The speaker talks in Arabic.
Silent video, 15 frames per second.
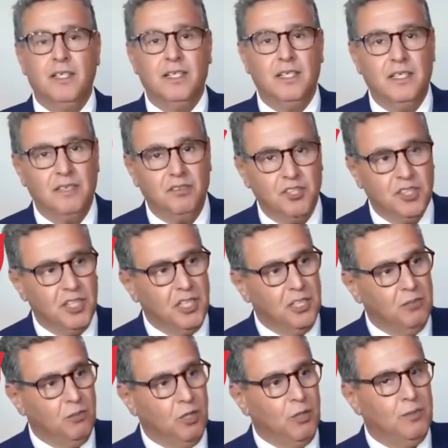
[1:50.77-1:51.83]
آه، في الشهر
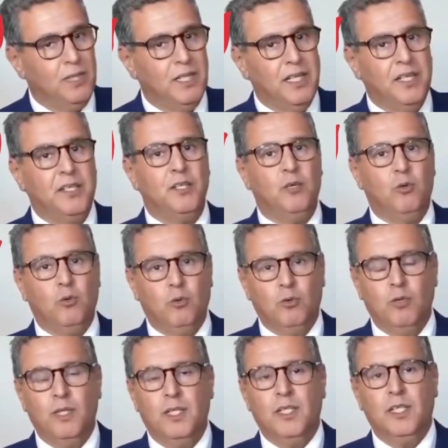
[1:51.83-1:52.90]
المقبل انه
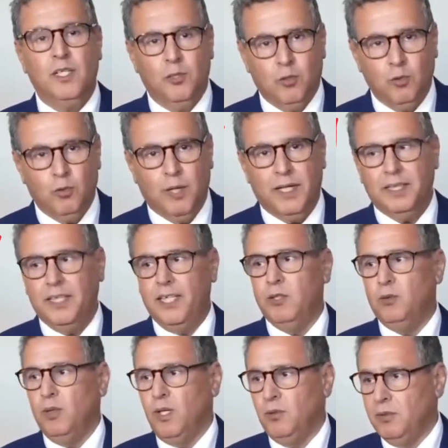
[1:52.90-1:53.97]
يكون واحد
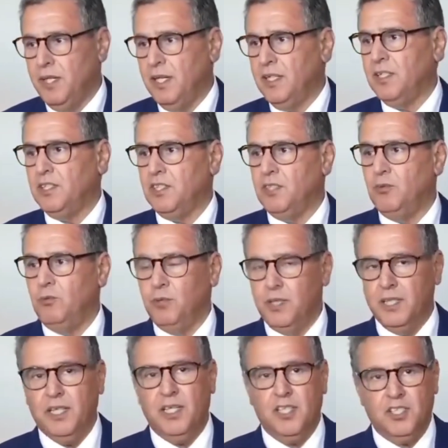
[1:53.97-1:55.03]
الحوار وناقش
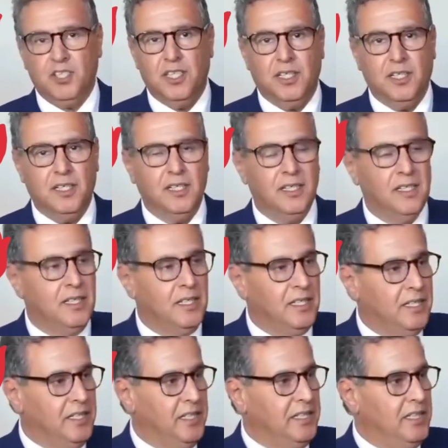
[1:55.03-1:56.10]
ونقاش داخل
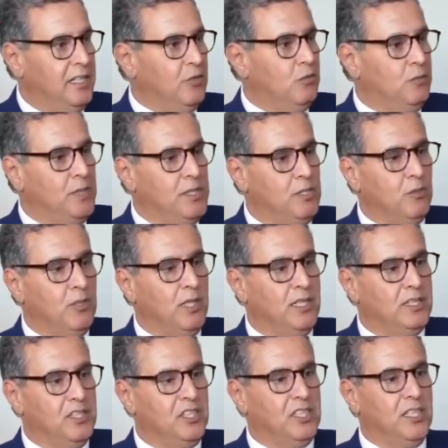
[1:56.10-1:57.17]
يعني لا كوميسيون اللي
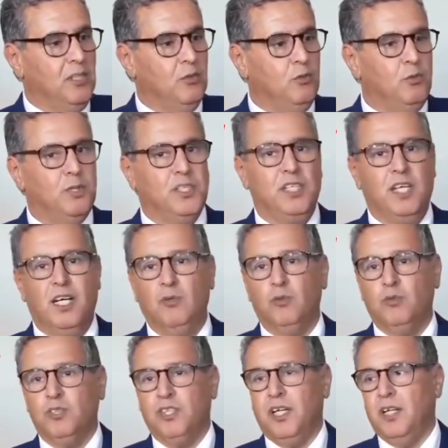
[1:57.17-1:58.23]
غادي يشتغلوا باش
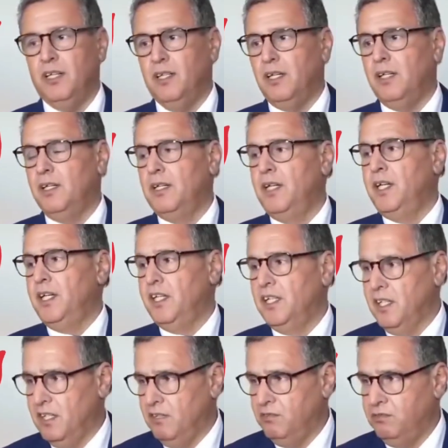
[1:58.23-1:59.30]
يحاولوا ان شاء الله
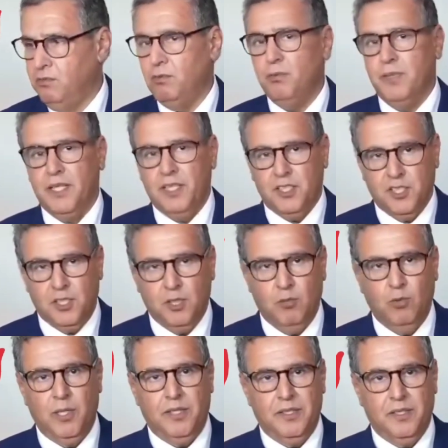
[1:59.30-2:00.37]
نخففوا من هذا الشيء
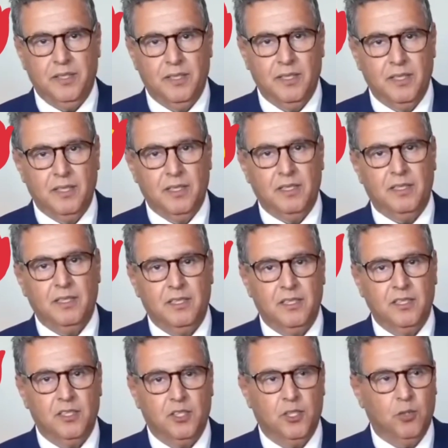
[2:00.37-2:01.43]
ولا
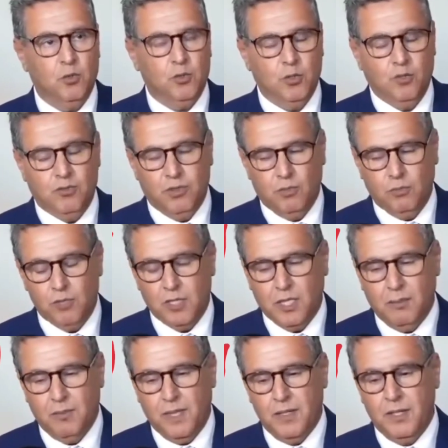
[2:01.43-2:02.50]
نتجاوزوه في
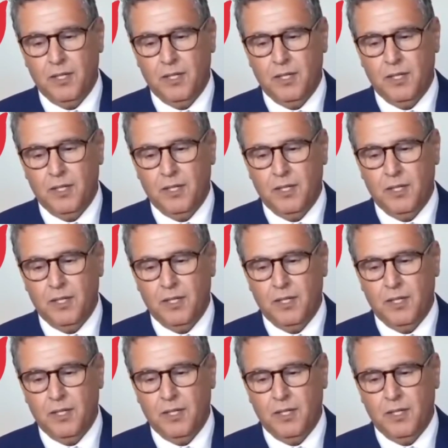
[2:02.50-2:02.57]
المستقبل.